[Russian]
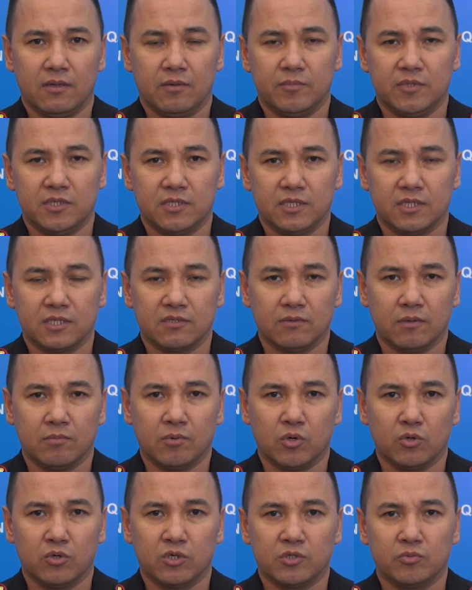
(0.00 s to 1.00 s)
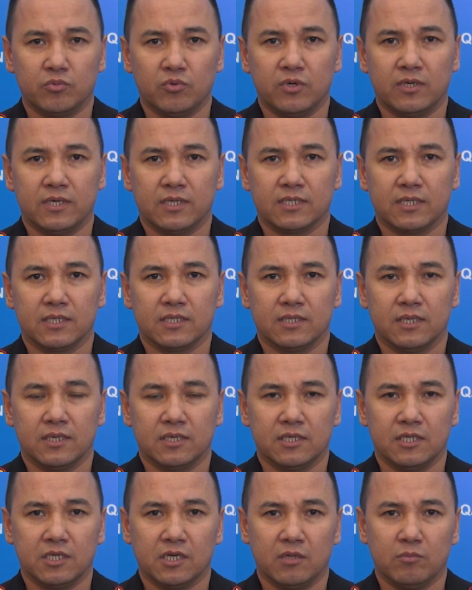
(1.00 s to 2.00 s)
Министерства обороны Республики Казахстан
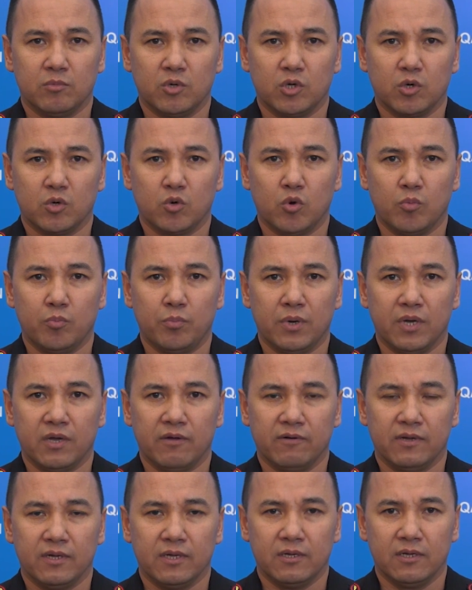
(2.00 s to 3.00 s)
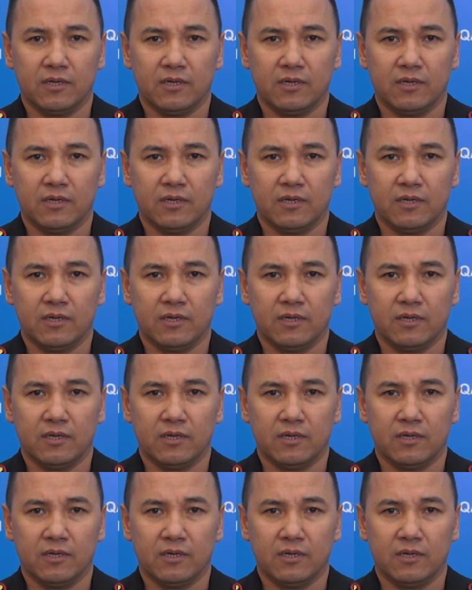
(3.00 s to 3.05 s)
генерал-майор Купаева.